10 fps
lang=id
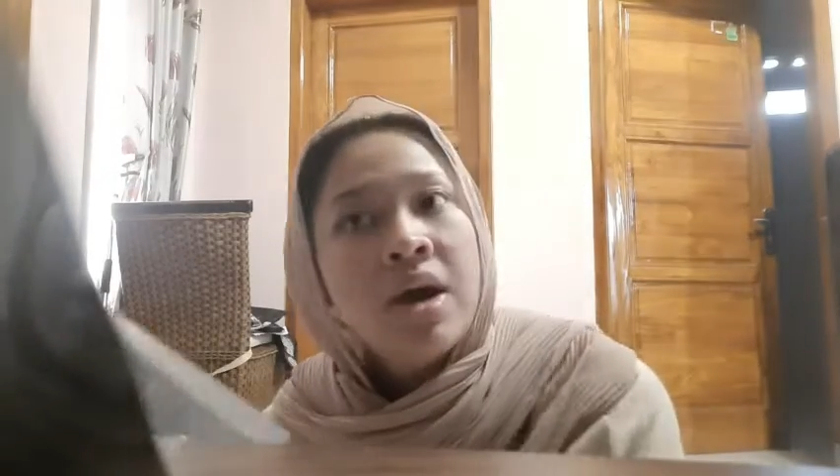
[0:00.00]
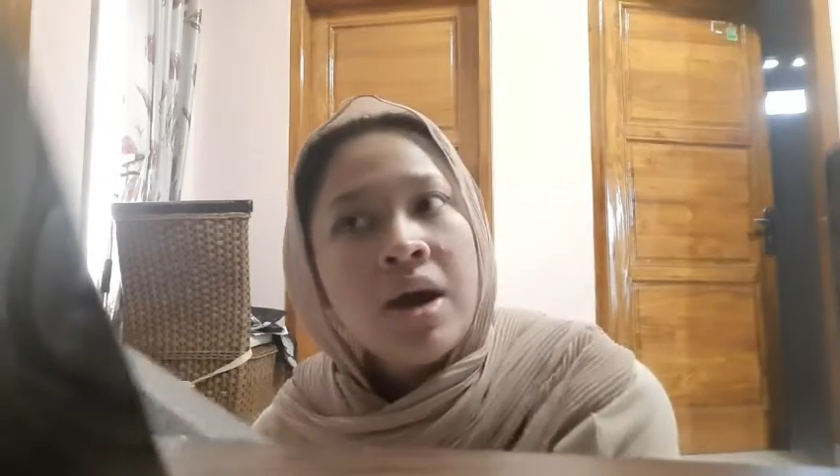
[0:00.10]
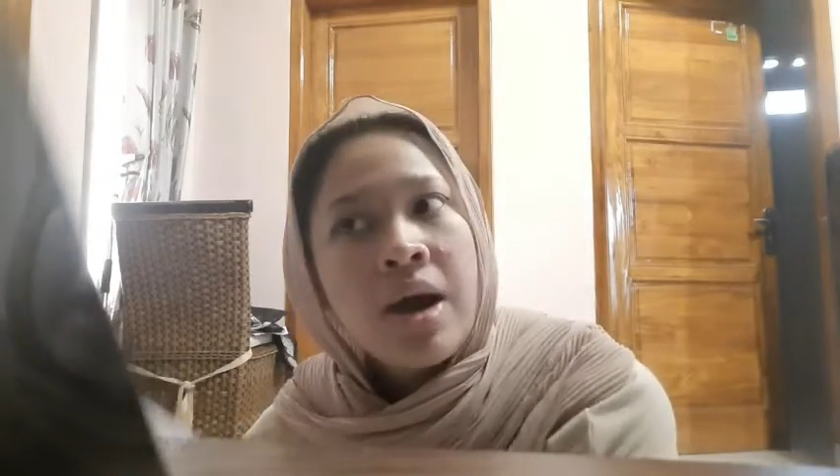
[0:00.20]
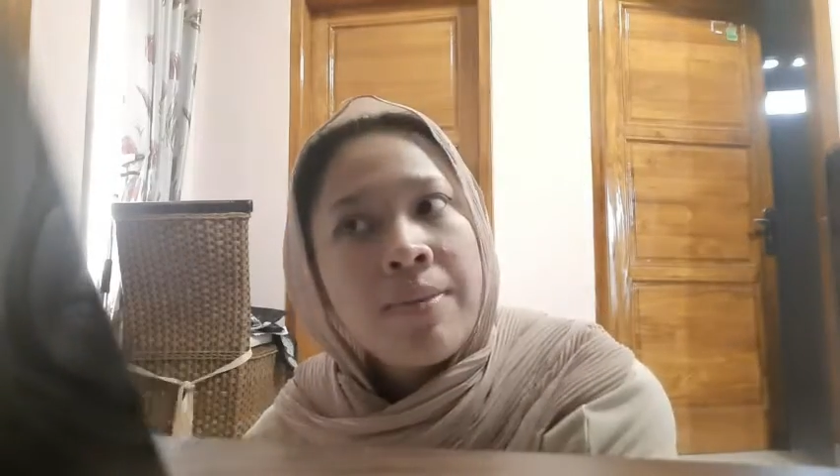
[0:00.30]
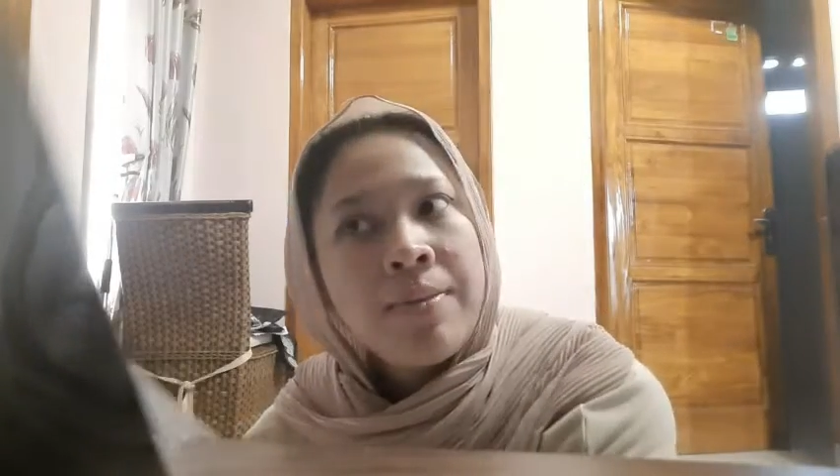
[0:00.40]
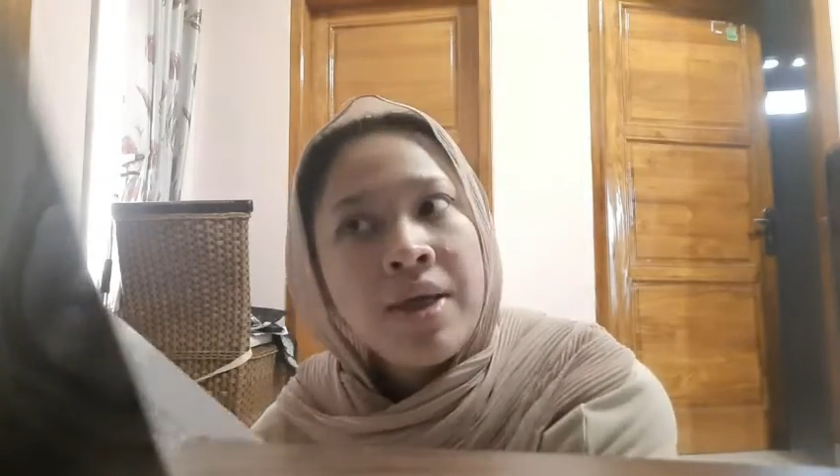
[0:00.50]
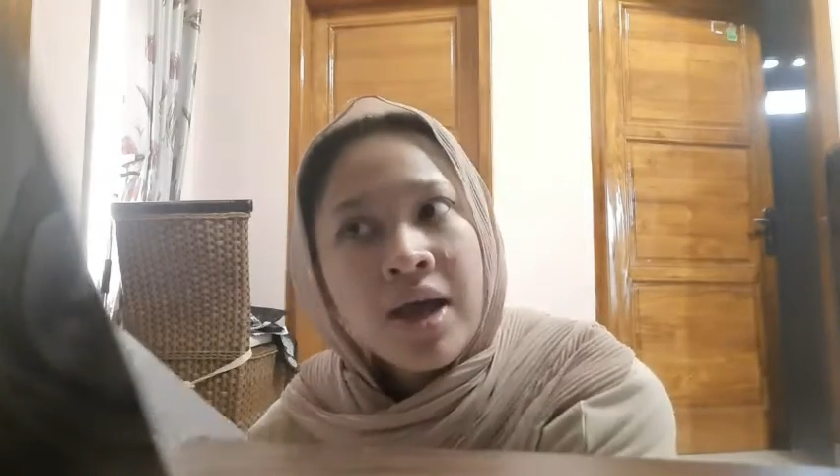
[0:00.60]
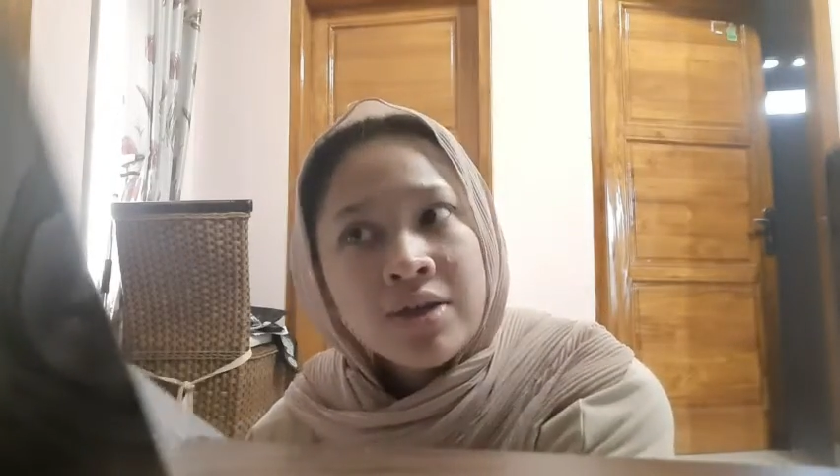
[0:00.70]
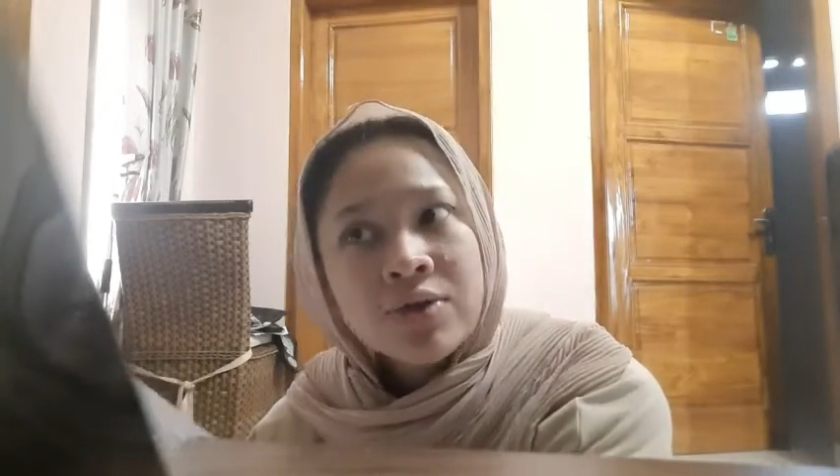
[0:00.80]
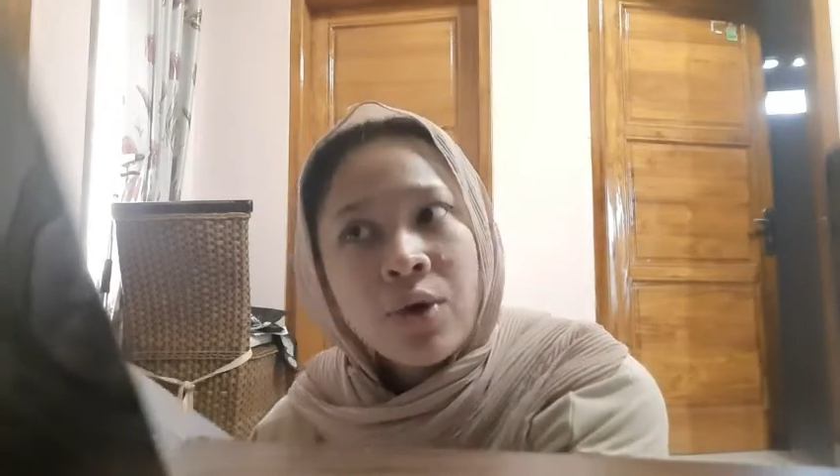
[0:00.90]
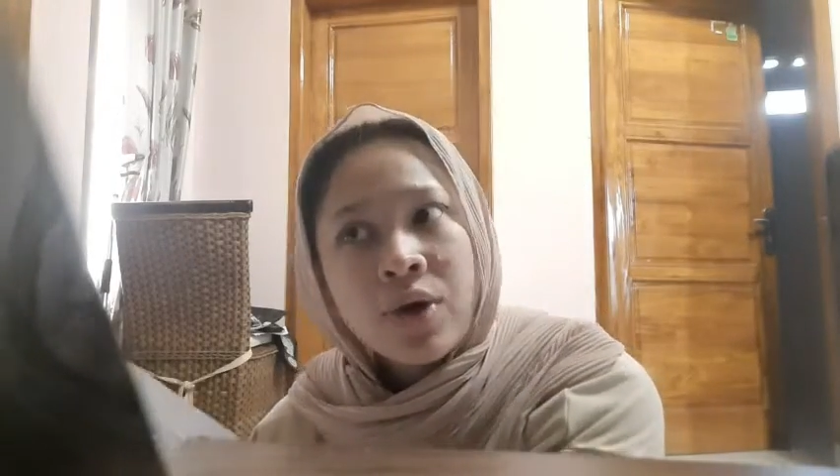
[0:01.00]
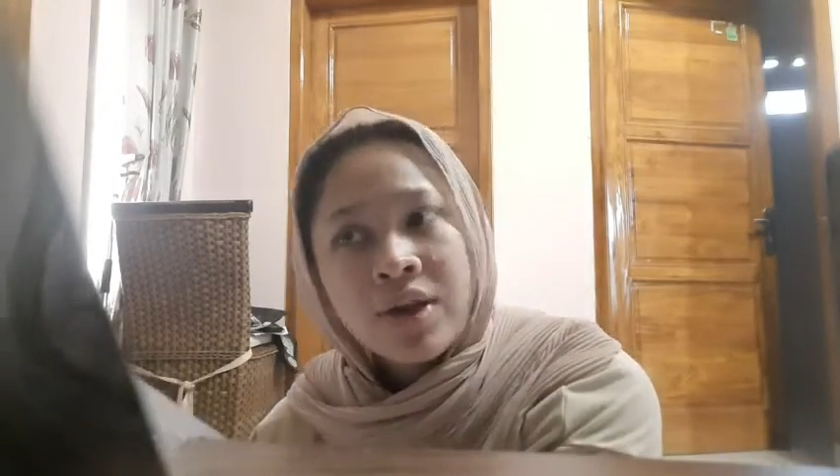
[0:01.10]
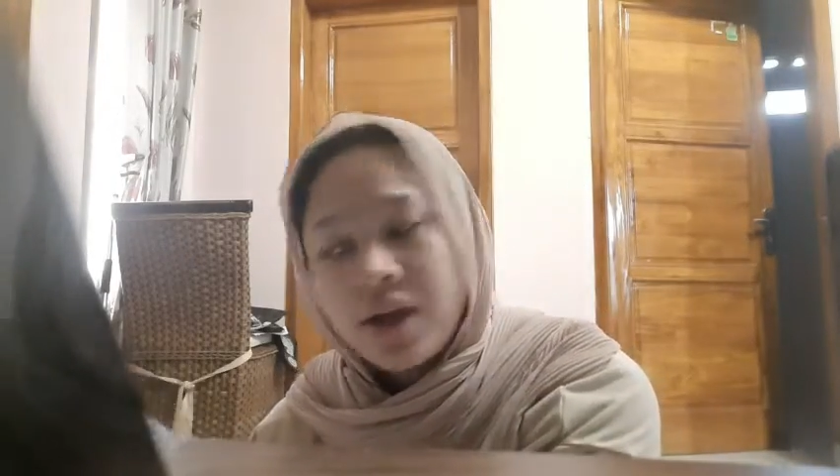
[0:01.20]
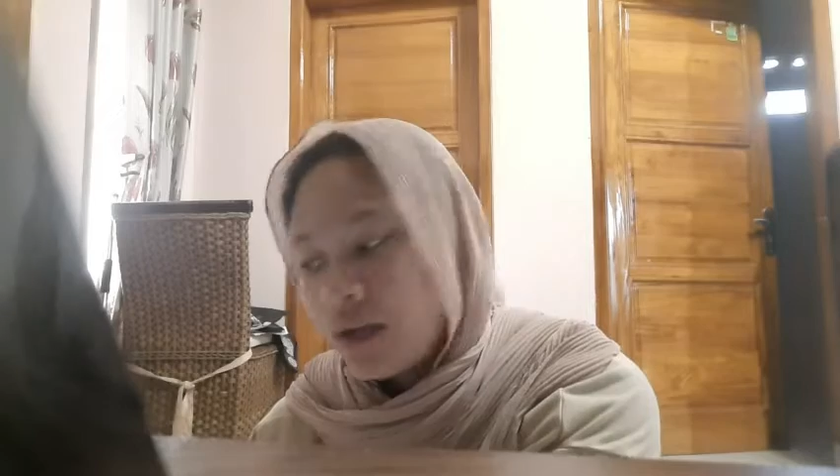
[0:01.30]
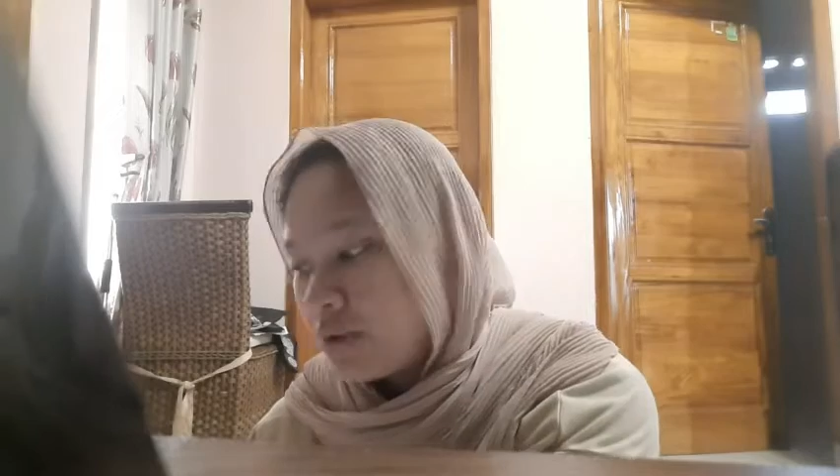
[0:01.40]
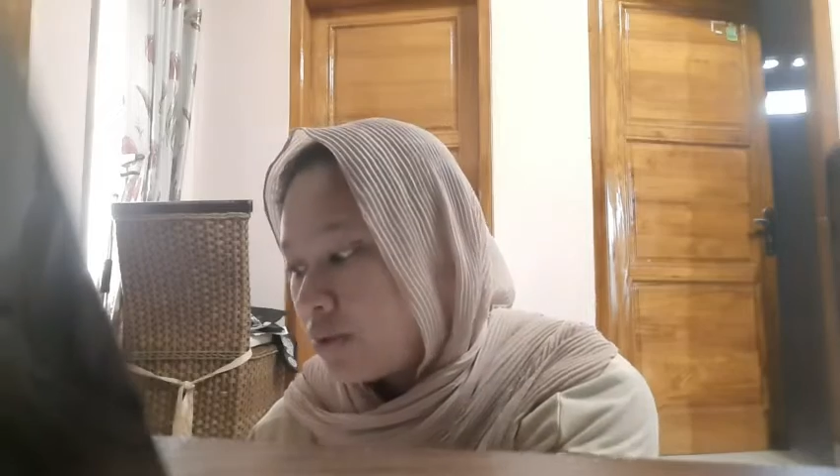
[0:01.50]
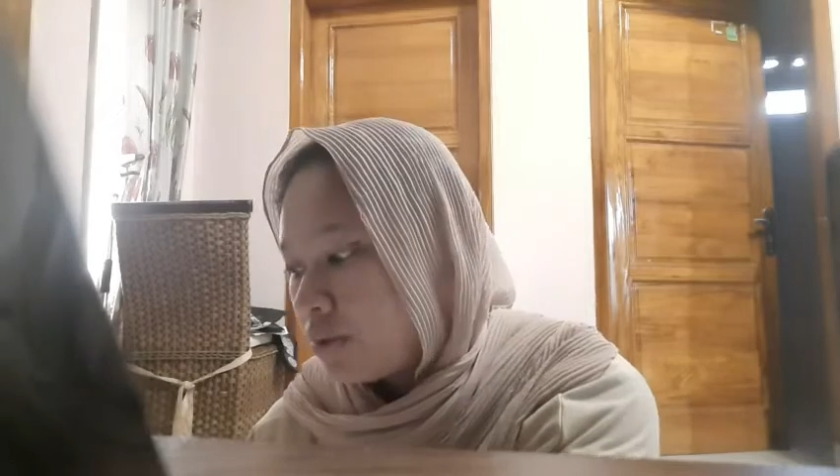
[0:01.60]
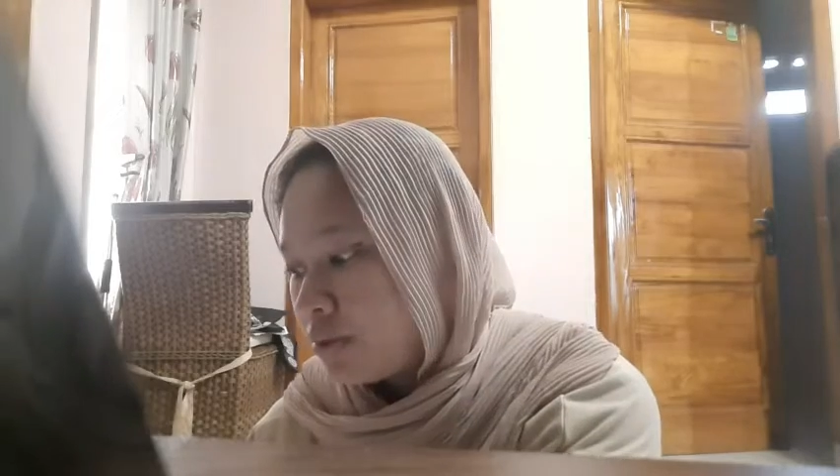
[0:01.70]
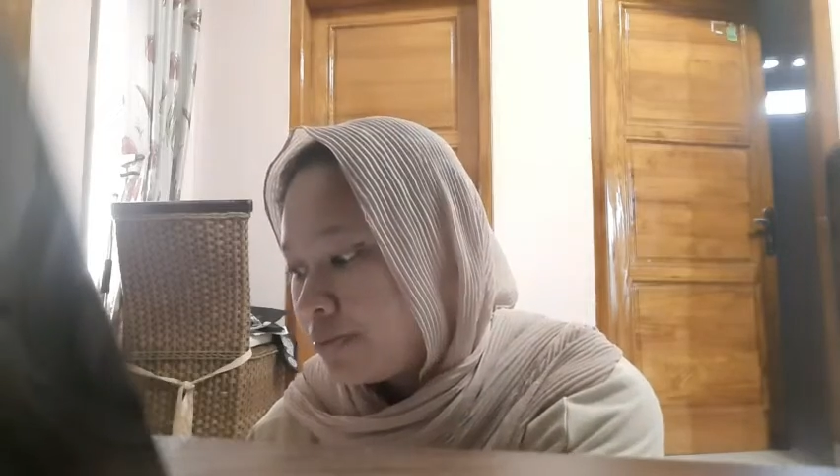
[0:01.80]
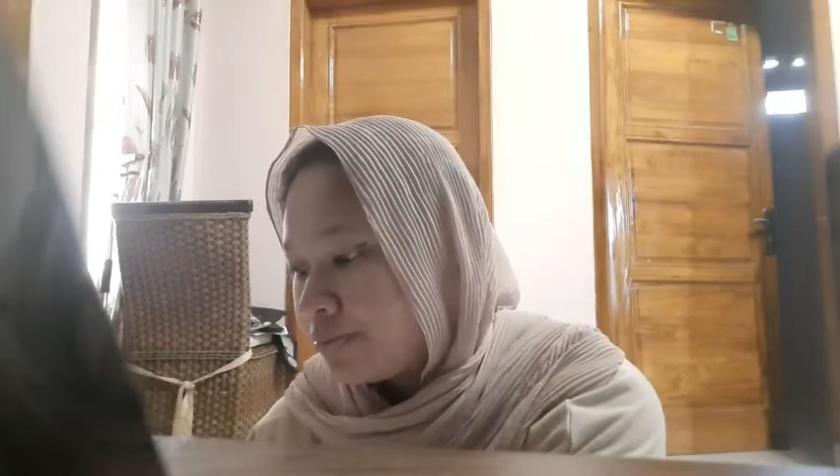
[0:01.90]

apabila skornya itu